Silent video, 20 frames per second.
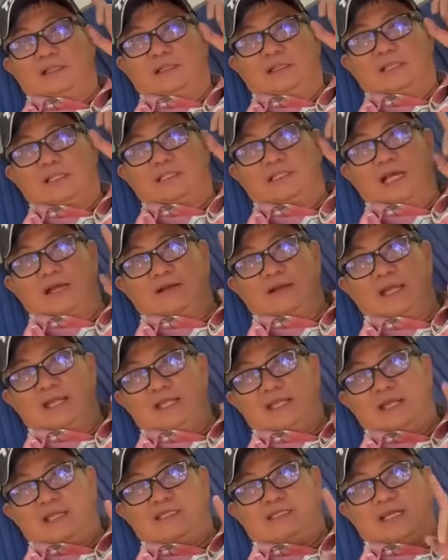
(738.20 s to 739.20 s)
sau này
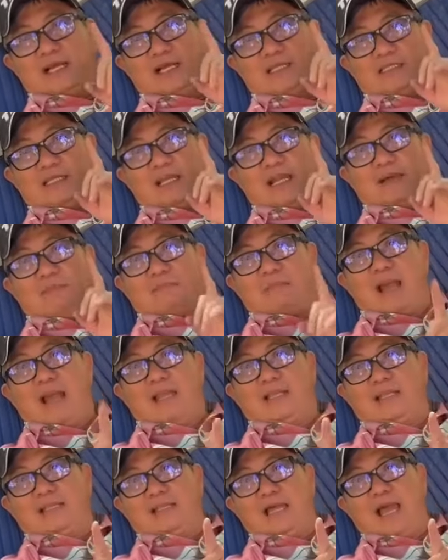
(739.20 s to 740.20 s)
về trời sẽ làm
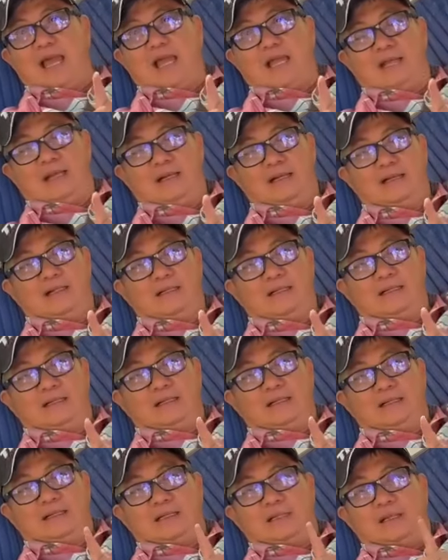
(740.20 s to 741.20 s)
bạn với ta
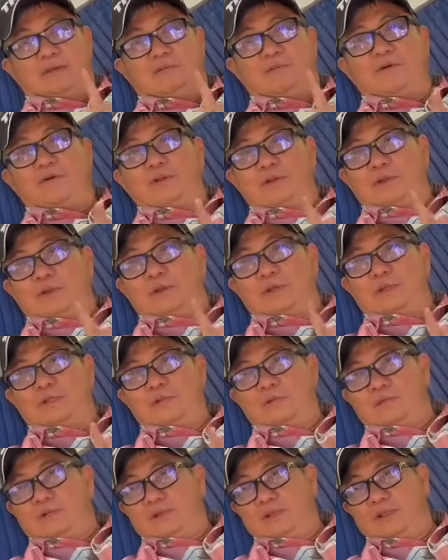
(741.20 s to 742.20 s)
và vui đùa
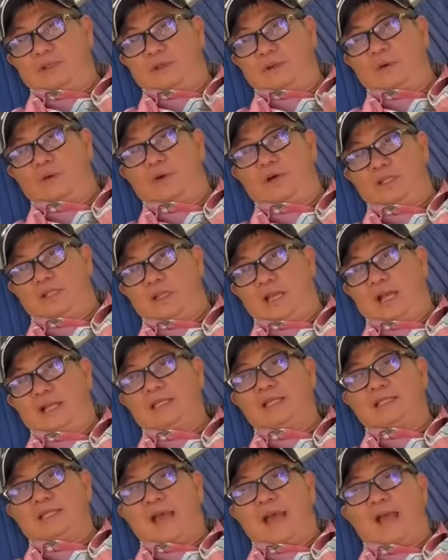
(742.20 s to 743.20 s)
vui đùa giỡn
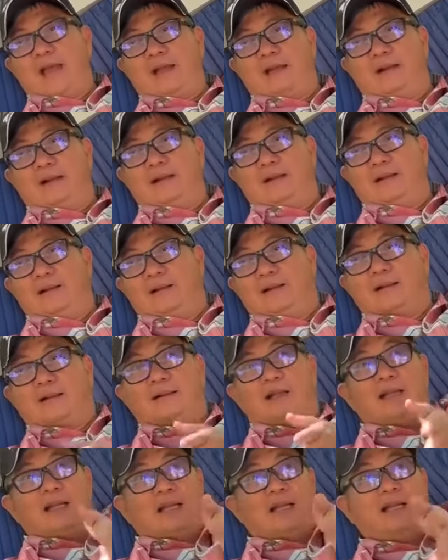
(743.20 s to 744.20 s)
với ta
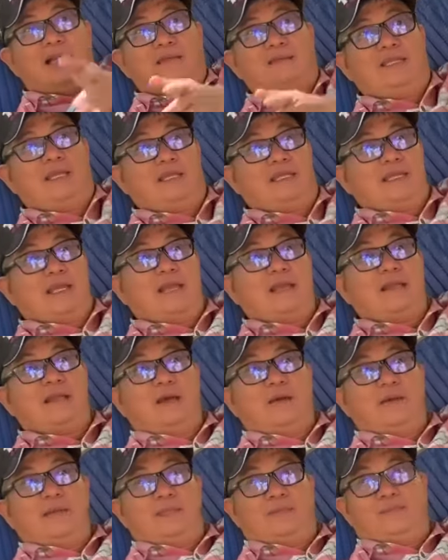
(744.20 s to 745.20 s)
đó là lời thiên nhãn
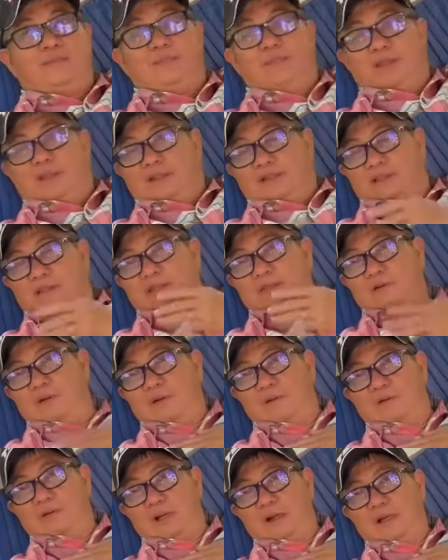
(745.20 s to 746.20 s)
nói sư
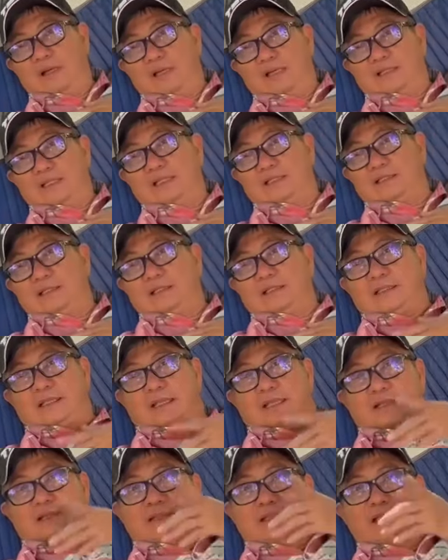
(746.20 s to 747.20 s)
phụ nói là thiên tướng
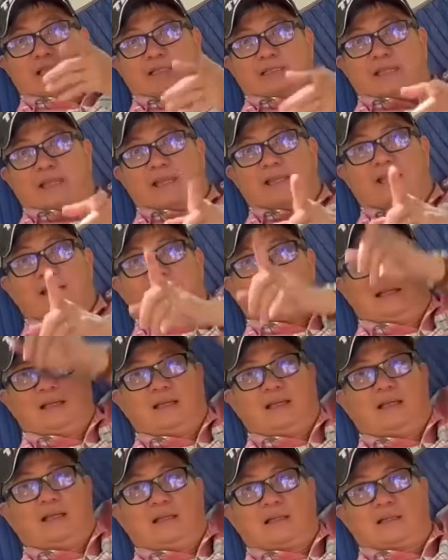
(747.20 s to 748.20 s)
kiệt thiên nhãn là
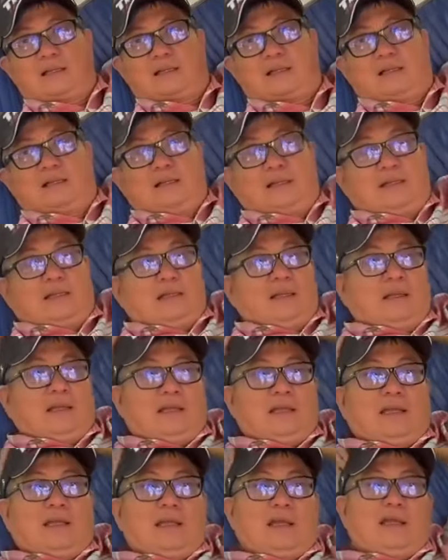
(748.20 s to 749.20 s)
là là
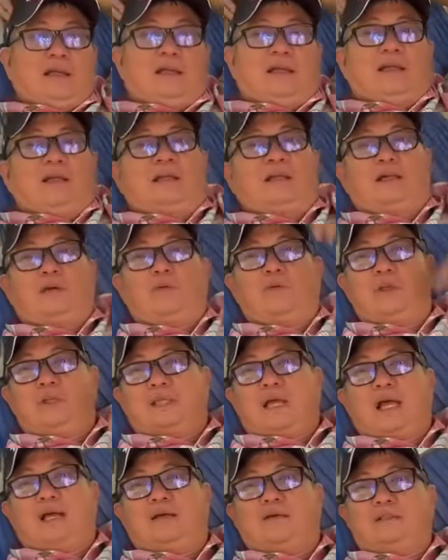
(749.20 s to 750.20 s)
là, là nguyên
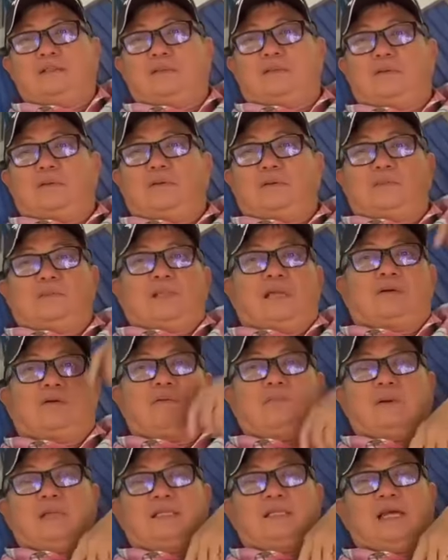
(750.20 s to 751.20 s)
thần của sư phụ lúc nào
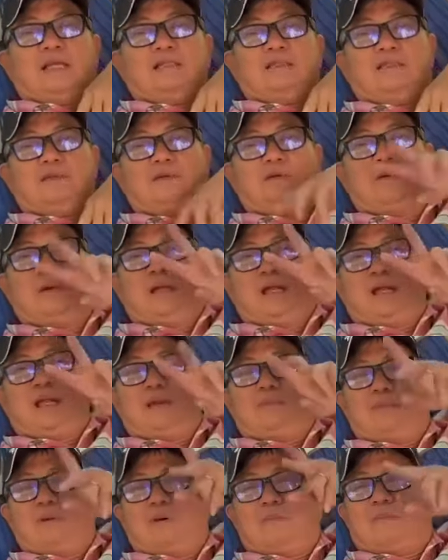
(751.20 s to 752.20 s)
cũng bên cạnh sư phụ hai là
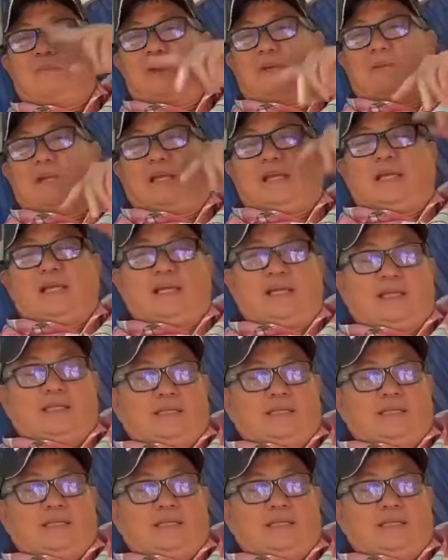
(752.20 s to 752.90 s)
một một là hai